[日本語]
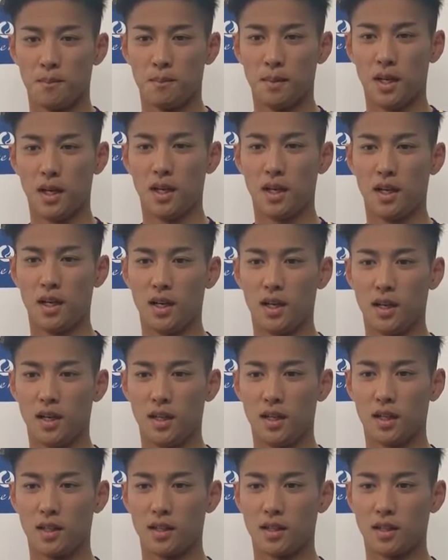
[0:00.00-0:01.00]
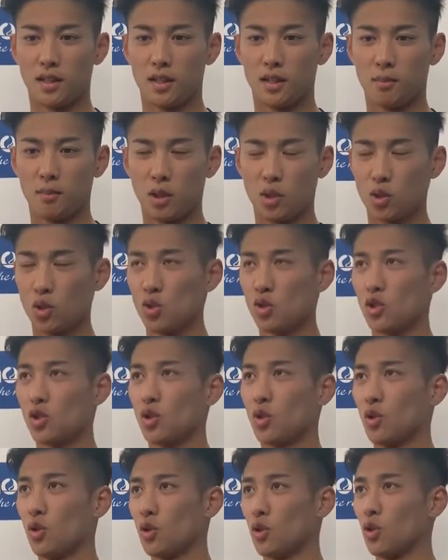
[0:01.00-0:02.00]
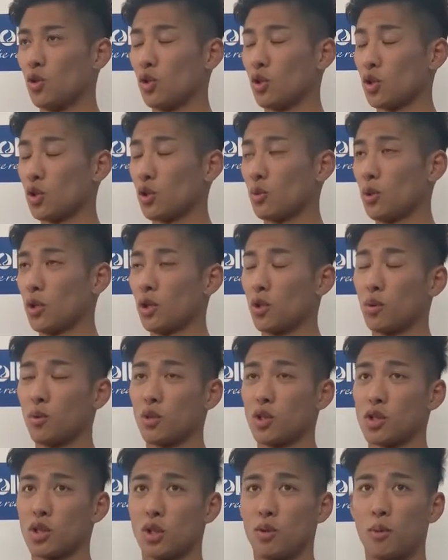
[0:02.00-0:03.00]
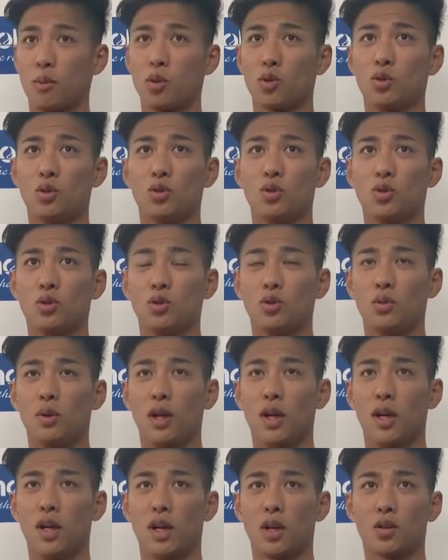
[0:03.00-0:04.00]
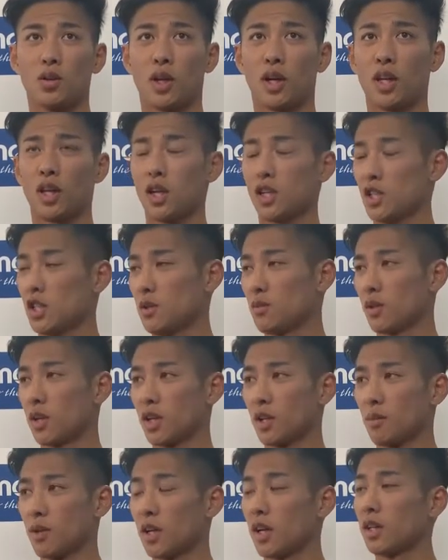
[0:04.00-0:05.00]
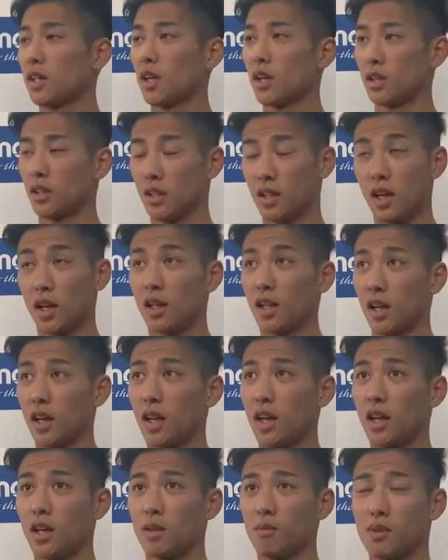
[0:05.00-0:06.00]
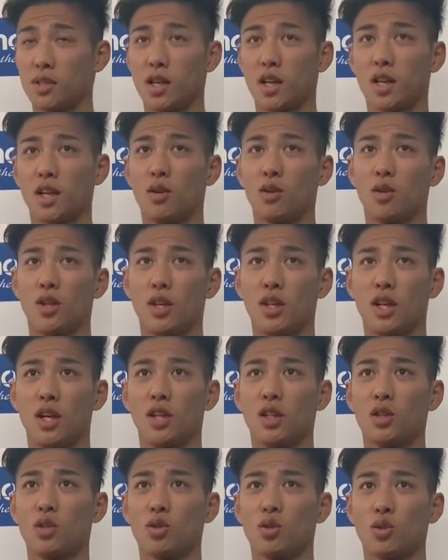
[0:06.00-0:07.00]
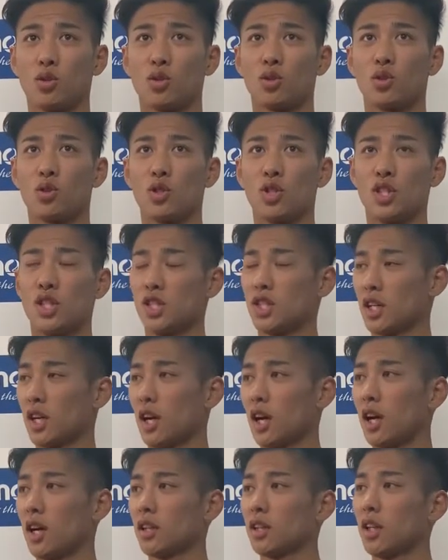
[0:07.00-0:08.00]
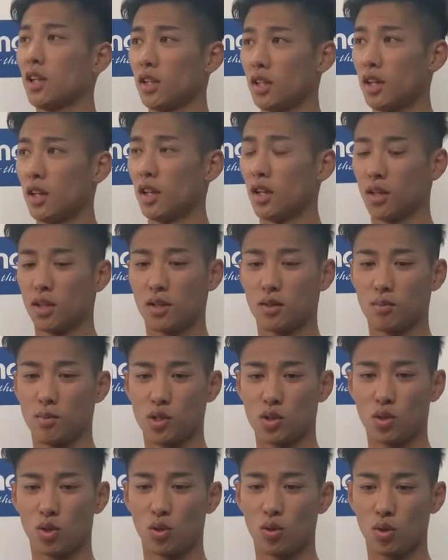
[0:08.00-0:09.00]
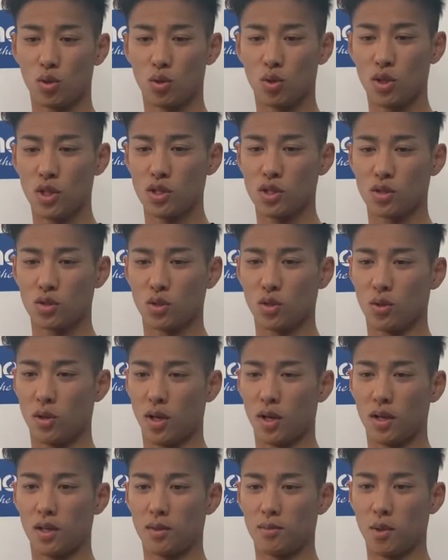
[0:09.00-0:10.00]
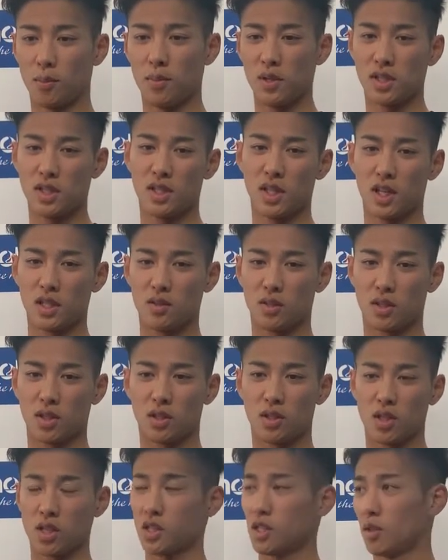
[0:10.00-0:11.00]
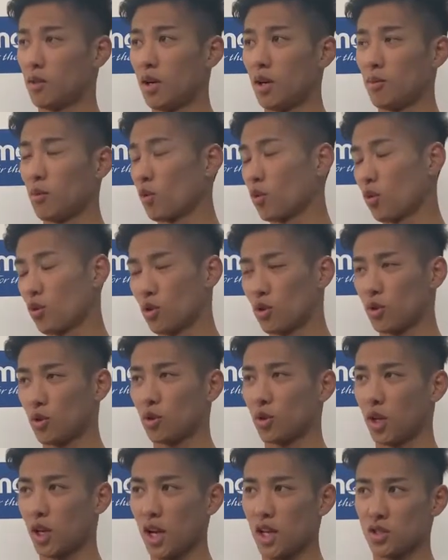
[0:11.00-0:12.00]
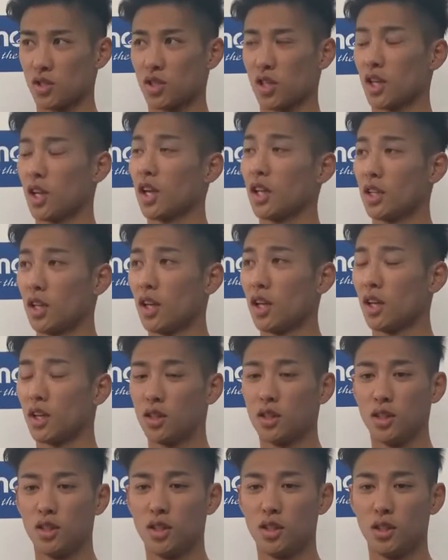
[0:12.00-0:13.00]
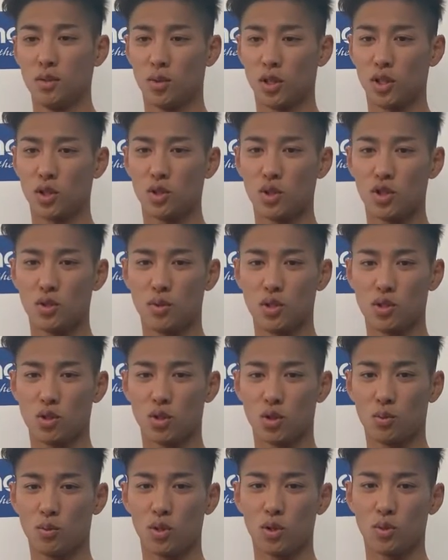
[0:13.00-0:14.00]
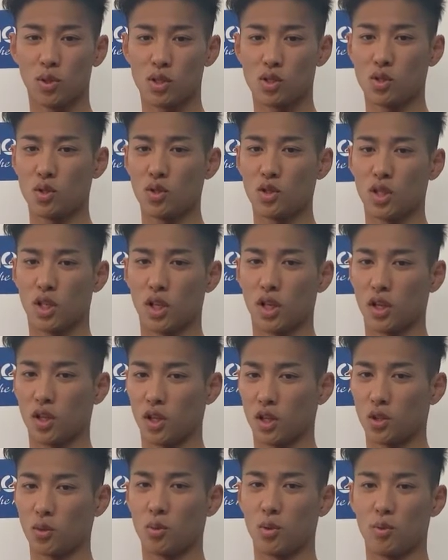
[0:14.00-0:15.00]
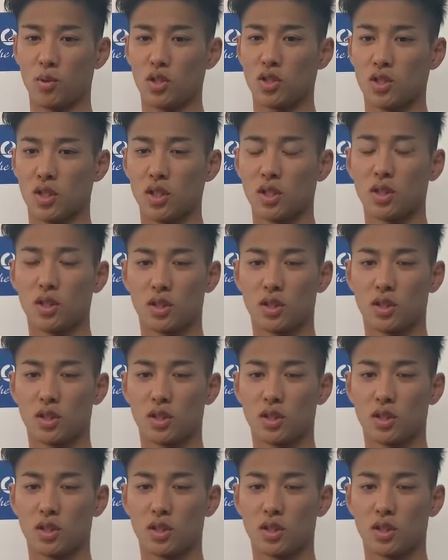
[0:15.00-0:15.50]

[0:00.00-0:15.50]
まあ、まあ、ご存知の人もいると思うんですけど僕はなかなかチームが決まらない中で、まあ、サッカーをできないっていう苦しい時間があったんで、まあ、それを表現するのは、まあ、ピッチで味わった悔しさはこういうところで返すしかないんで。まあ、人一倍その思いは強いんじゃないかなと思いますし、